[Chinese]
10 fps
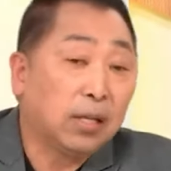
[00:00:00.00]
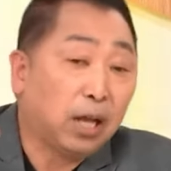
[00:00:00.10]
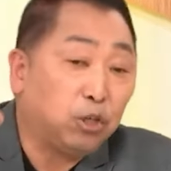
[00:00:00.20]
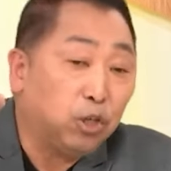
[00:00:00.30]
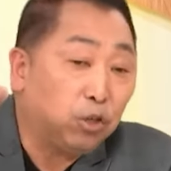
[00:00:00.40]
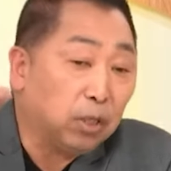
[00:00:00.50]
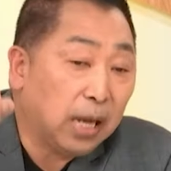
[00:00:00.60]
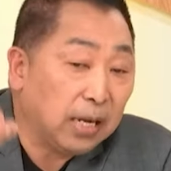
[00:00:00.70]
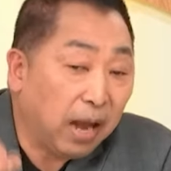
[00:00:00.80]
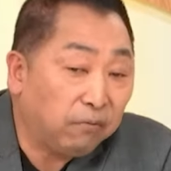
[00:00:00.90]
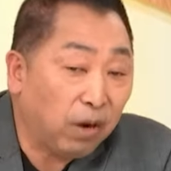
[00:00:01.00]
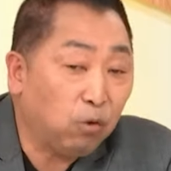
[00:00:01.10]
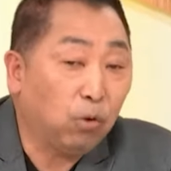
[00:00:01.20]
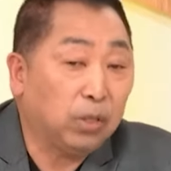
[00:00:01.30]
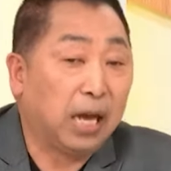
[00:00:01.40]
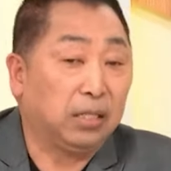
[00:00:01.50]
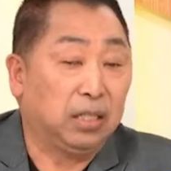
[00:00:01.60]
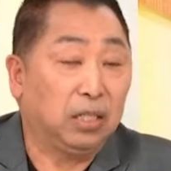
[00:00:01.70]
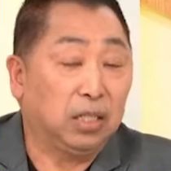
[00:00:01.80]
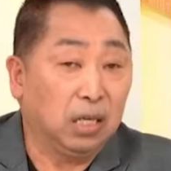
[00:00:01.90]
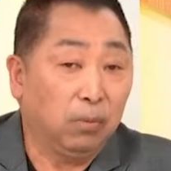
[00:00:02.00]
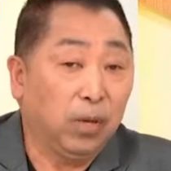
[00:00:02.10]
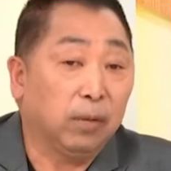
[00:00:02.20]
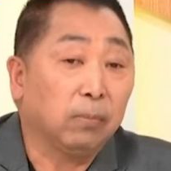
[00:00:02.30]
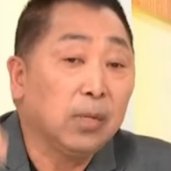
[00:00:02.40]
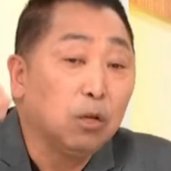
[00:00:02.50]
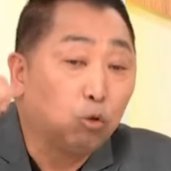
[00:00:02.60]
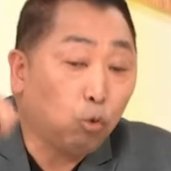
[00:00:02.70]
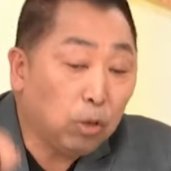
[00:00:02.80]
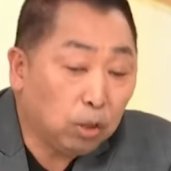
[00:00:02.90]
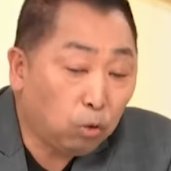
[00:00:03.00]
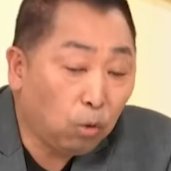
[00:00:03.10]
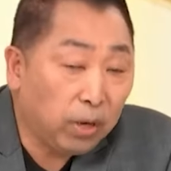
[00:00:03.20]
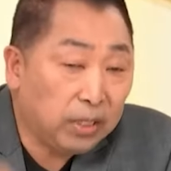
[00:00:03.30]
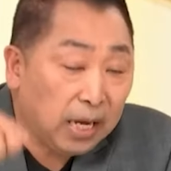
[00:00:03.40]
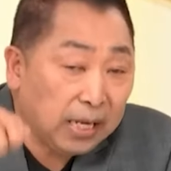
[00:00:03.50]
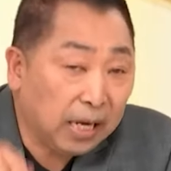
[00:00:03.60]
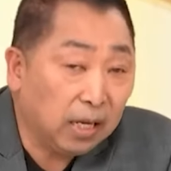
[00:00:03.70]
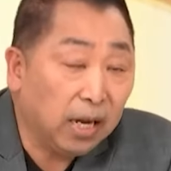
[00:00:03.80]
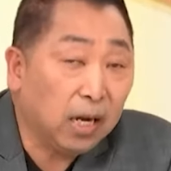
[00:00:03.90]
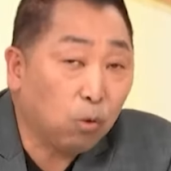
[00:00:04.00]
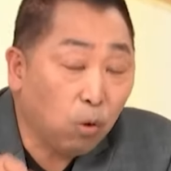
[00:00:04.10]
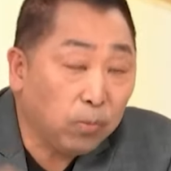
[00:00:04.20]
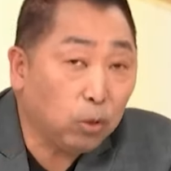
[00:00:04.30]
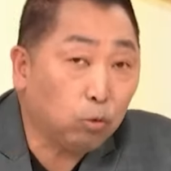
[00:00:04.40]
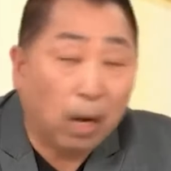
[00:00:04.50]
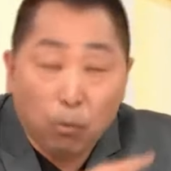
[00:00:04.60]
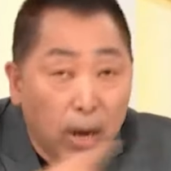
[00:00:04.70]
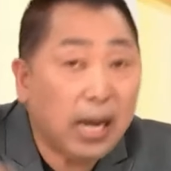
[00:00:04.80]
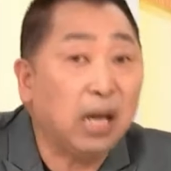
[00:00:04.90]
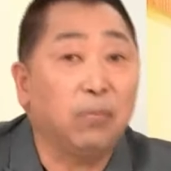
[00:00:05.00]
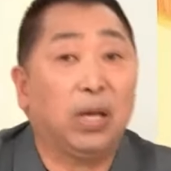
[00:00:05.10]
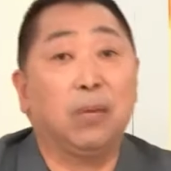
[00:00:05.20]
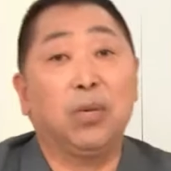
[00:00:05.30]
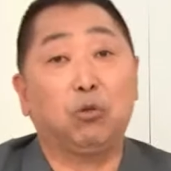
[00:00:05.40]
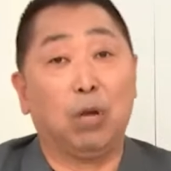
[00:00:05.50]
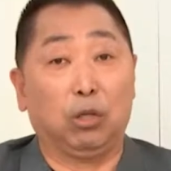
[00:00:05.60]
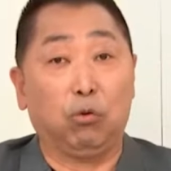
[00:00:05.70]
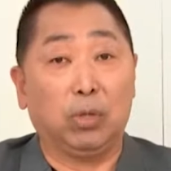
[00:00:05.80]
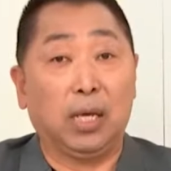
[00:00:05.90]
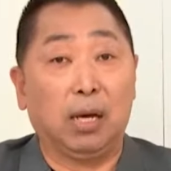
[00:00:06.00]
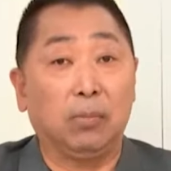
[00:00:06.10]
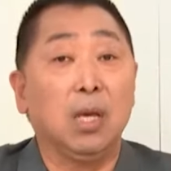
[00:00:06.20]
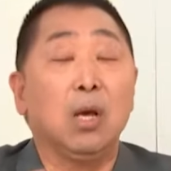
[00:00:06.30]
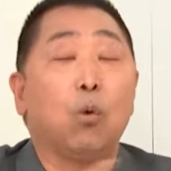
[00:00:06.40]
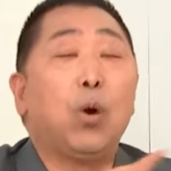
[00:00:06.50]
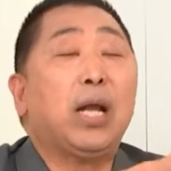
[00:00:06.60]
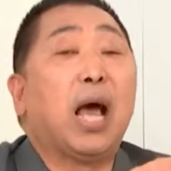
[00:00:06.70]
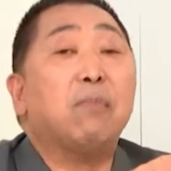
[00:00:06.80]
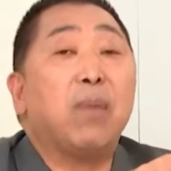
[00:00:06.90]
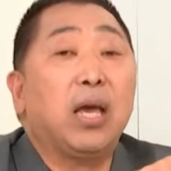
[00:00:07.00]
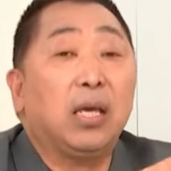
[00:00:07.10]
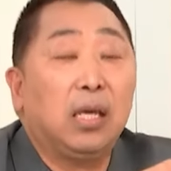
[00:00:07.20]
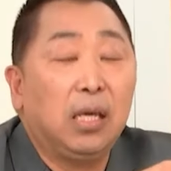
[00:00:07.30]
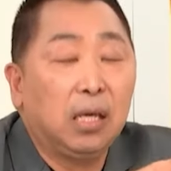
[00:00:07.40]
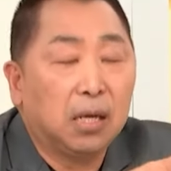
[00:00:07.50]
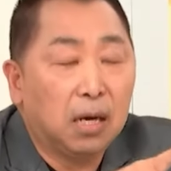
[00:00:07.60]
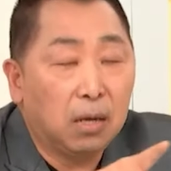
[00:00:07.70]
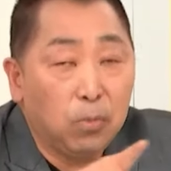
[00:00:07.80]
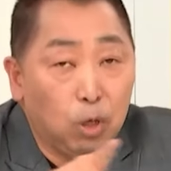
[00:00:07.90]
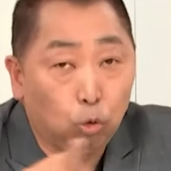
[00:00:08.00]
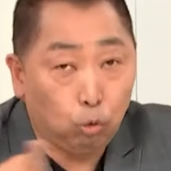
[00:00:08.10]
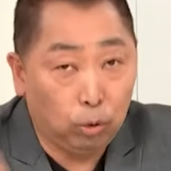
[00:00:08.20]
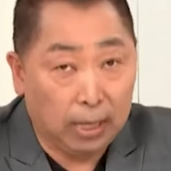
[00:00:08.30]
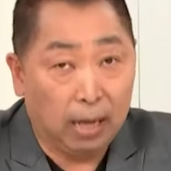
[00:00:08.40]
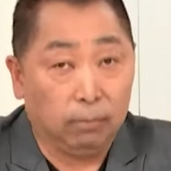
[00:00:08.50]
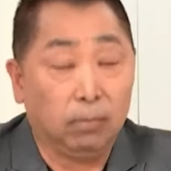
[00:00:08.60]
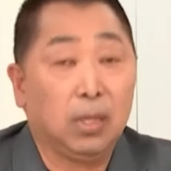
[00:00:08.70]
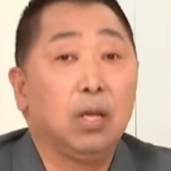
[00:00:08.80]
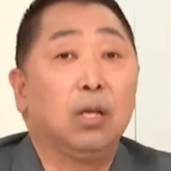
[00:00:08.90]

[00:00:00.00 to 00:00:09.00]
他其实，在南方国家体系里面，除了作为现在的联合国秘书长，未来的每个秘书。 都一样，未来每一个秘书长